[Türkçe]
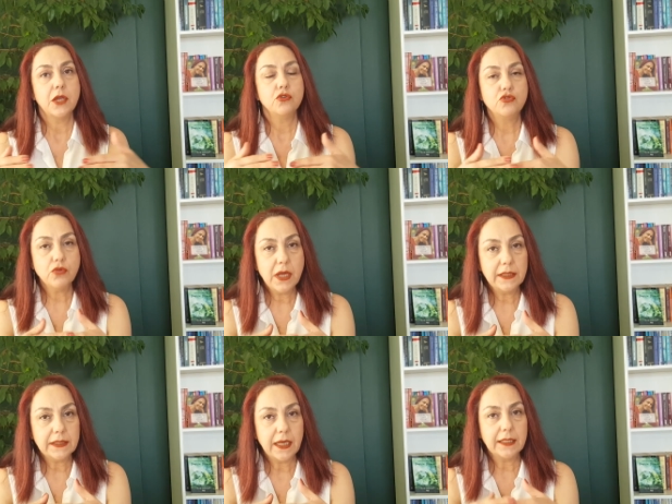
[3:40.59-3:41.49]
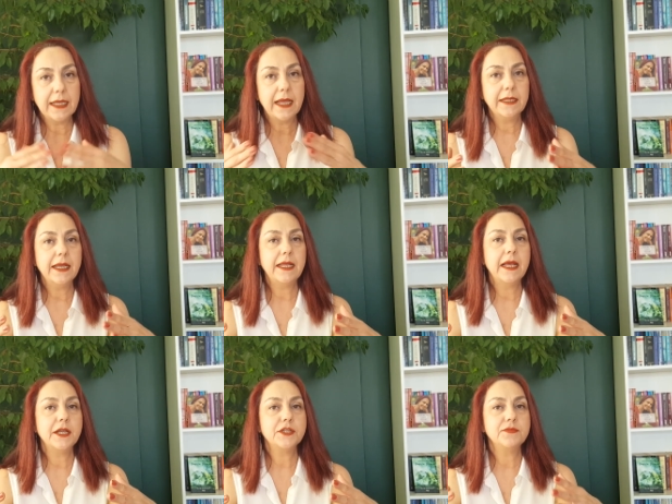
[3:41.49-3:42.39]
Şu anda kendi
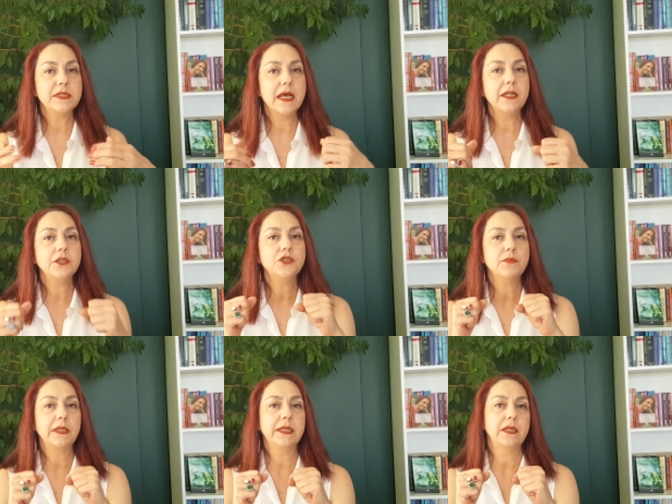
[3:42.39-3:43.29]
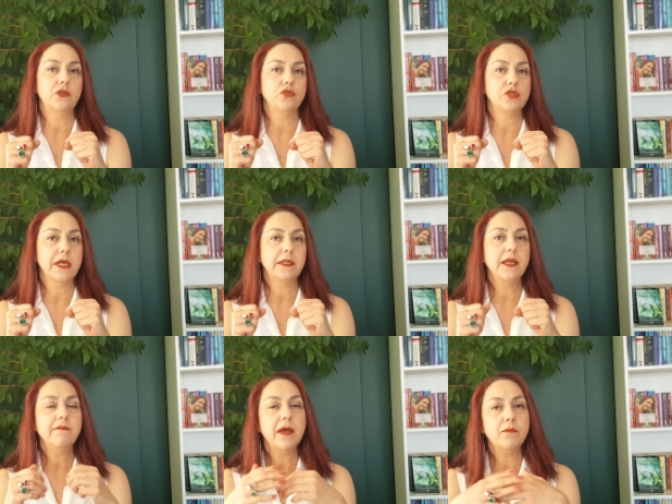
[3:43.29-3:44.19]
enerjim sadece bana yetiyor zaten.